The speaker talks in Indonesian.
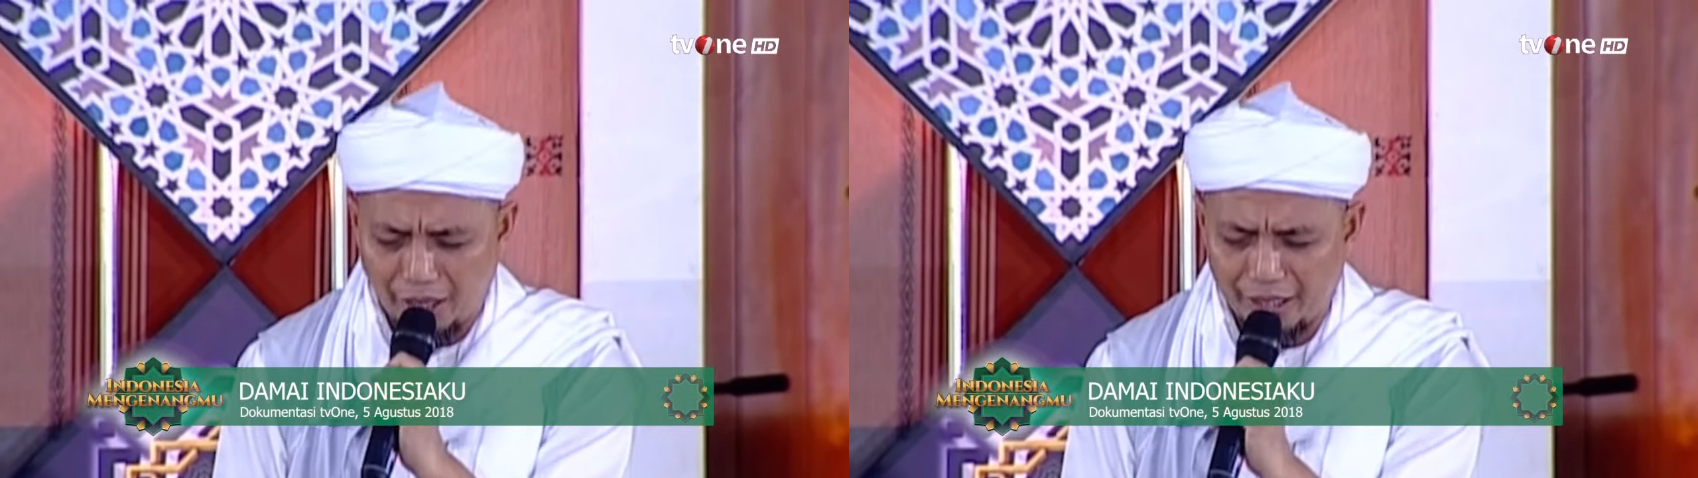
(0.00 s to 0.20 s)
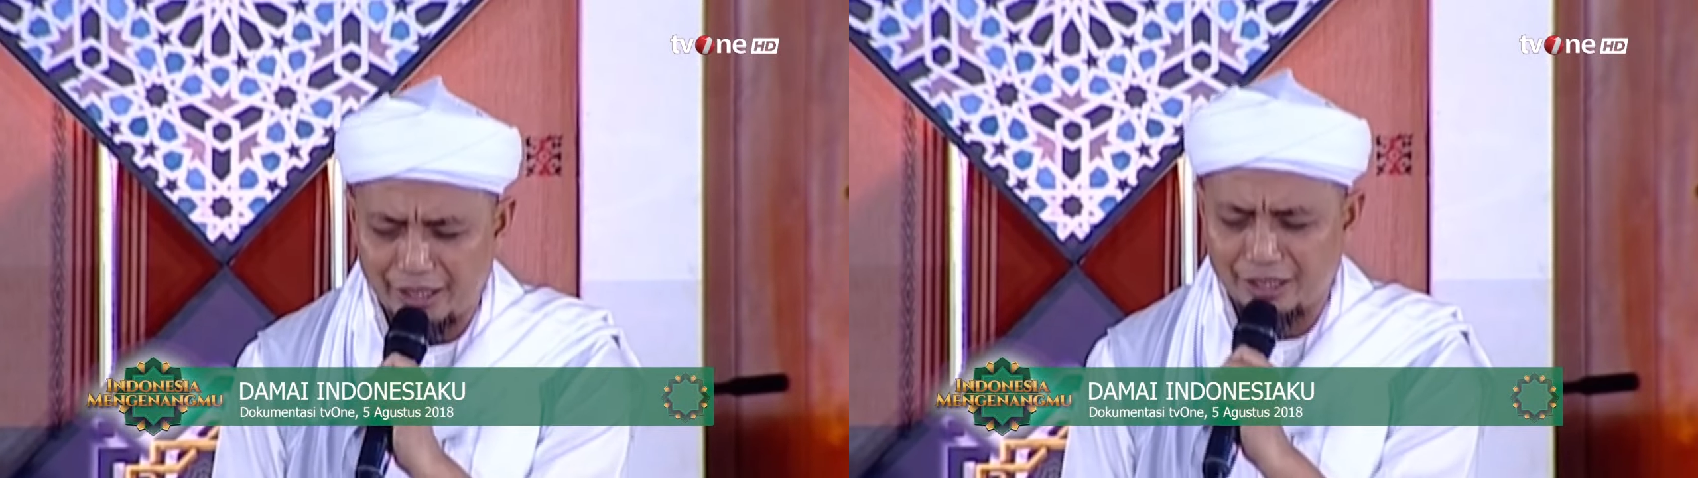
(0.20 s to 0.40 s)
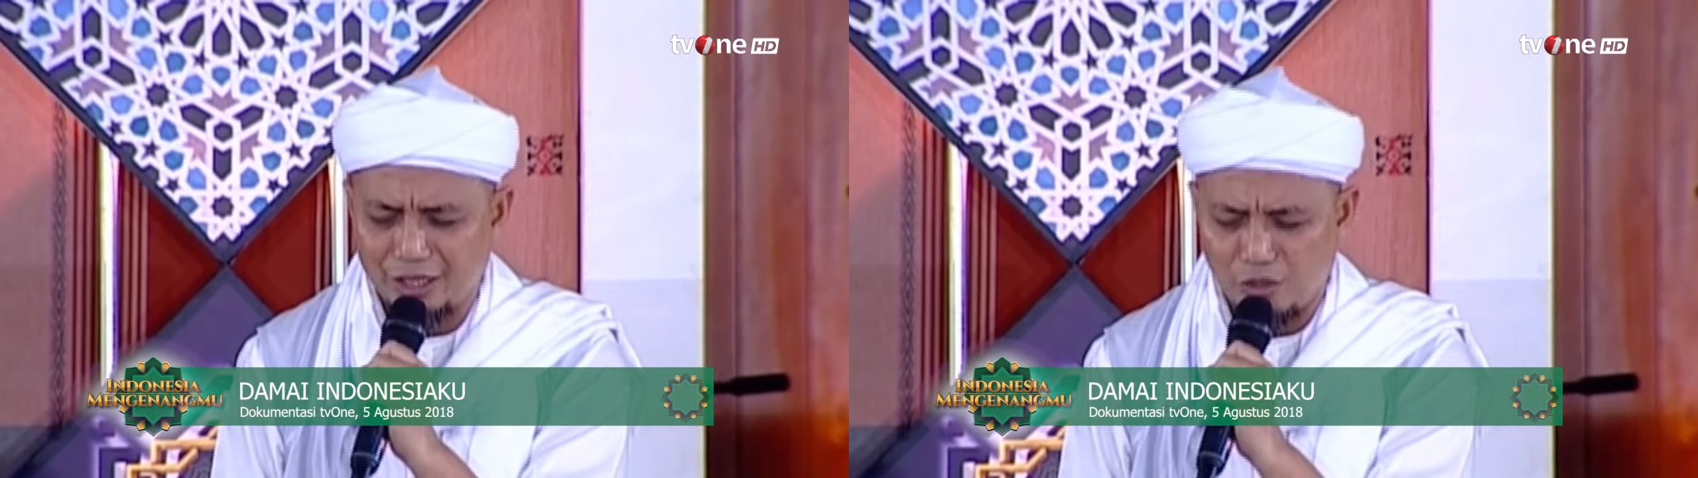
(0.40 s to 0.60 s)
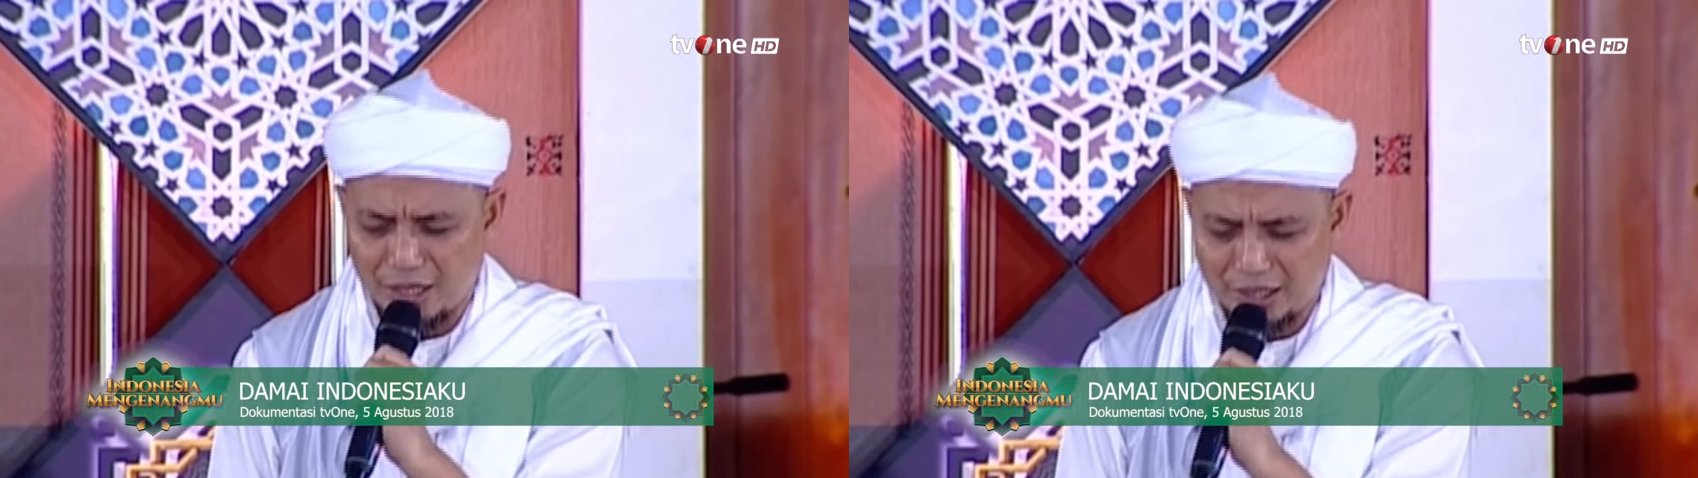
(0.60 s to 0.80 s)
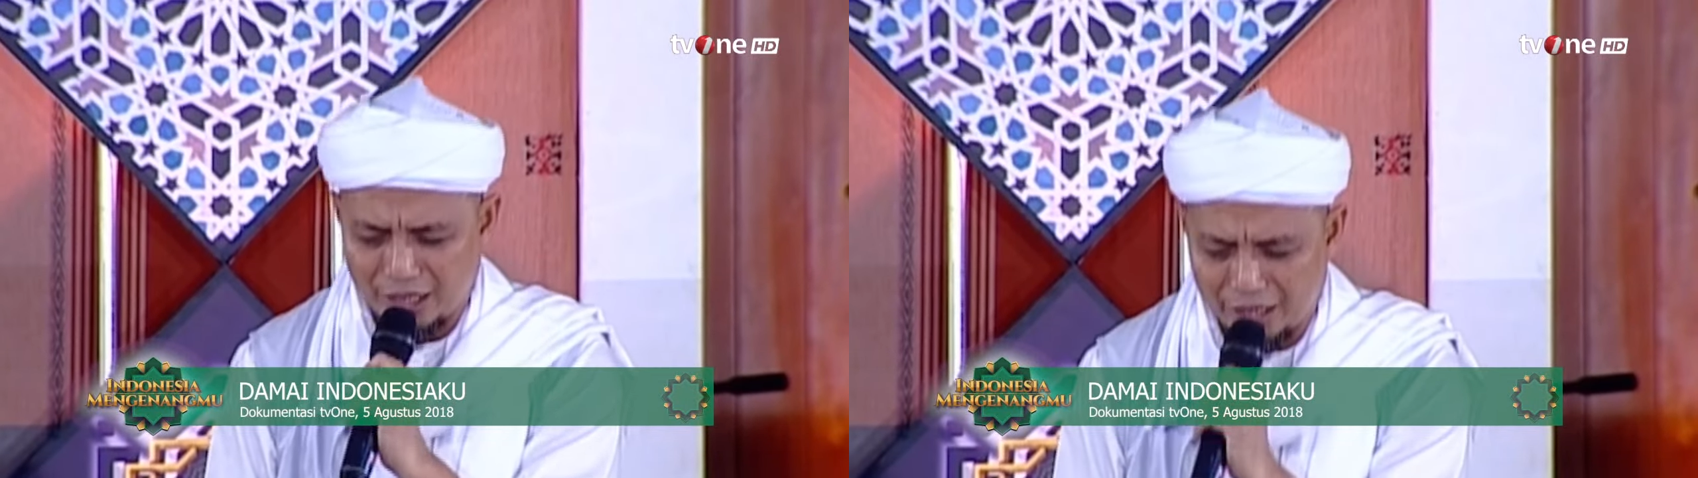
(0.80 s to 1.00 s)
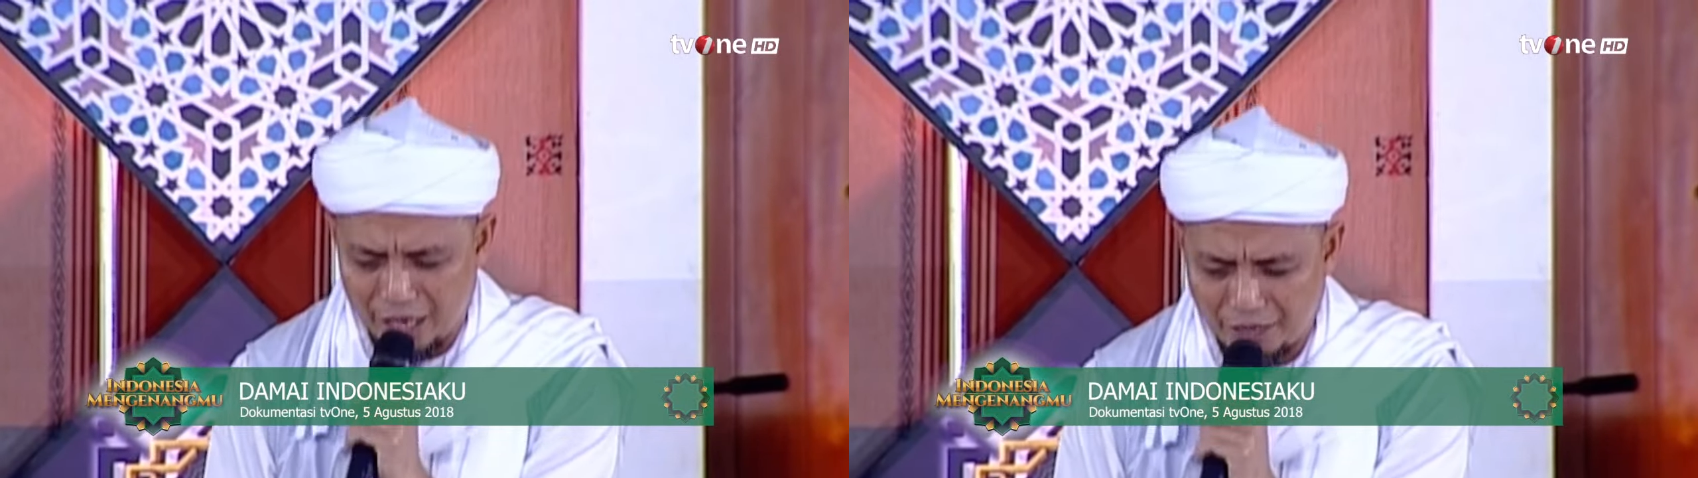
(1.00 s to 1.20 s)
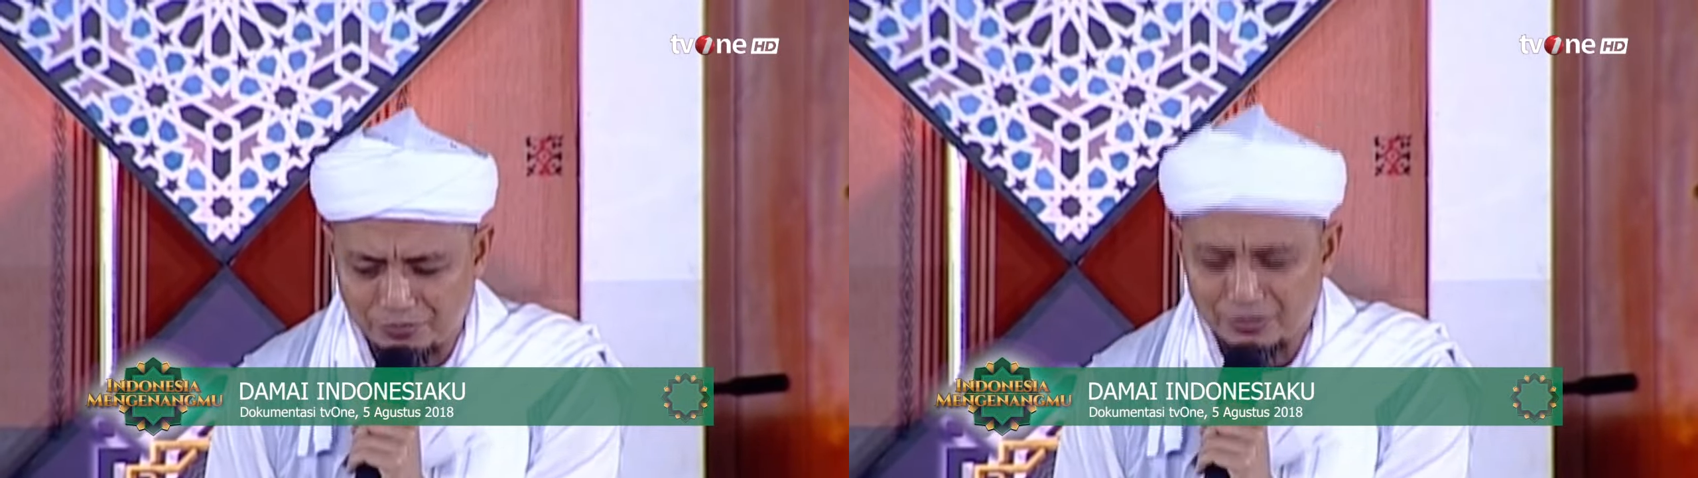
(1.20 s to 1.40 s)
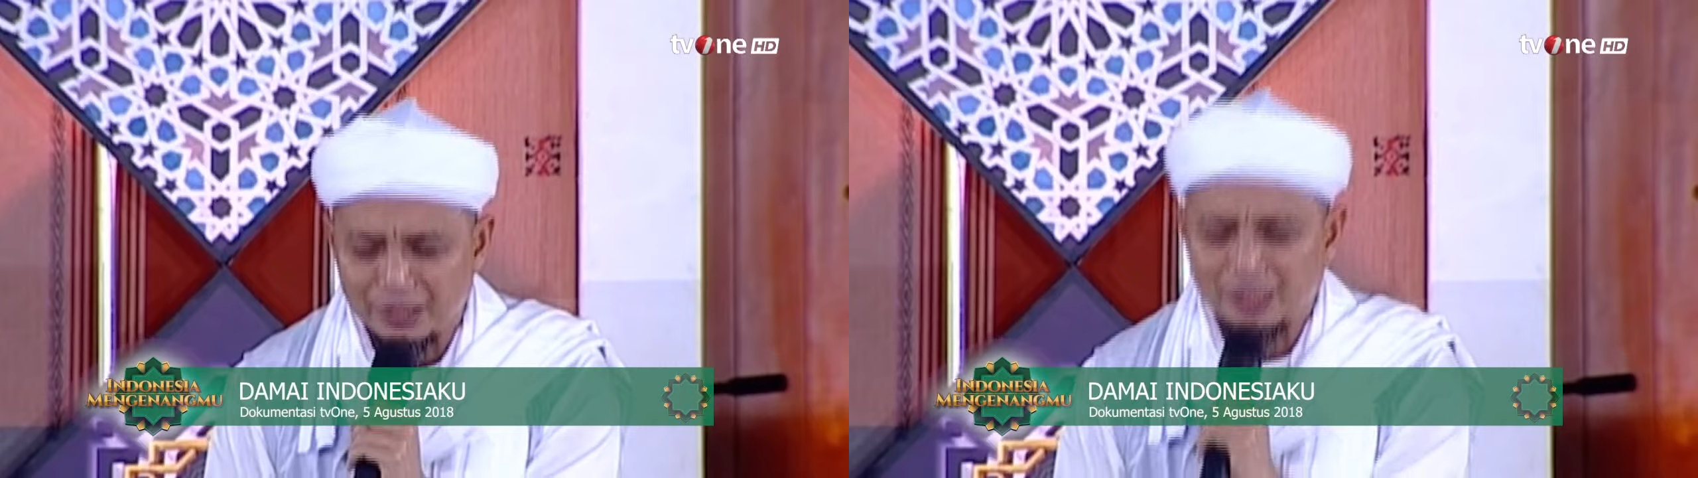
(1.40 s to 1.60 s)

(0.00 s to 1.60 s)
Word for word: alaihi wasallam